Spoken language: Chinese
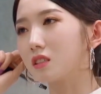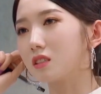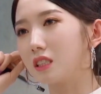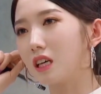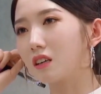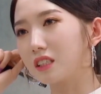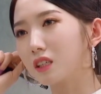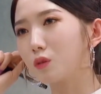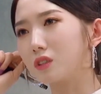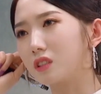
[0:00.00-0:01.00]
一样一
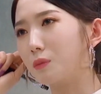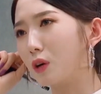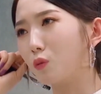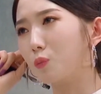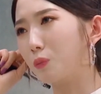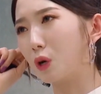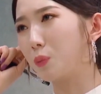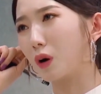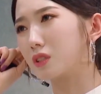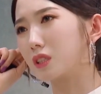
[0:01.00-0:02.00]
个问题，没有没有
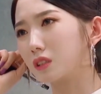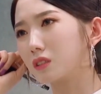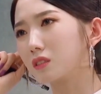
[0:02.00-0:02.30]
表情。